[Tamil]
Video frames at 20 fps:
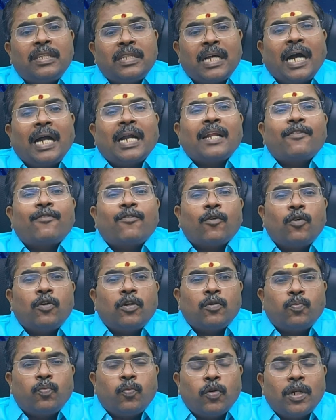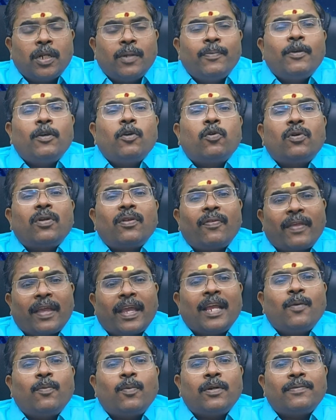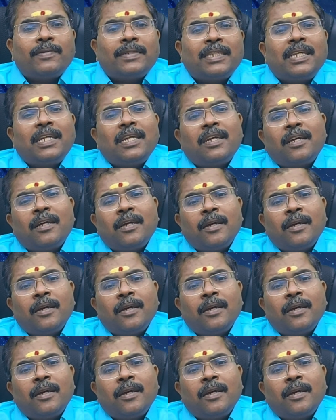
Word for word: நிதானத்தோடு பொறுமையோடு செயல்படுவது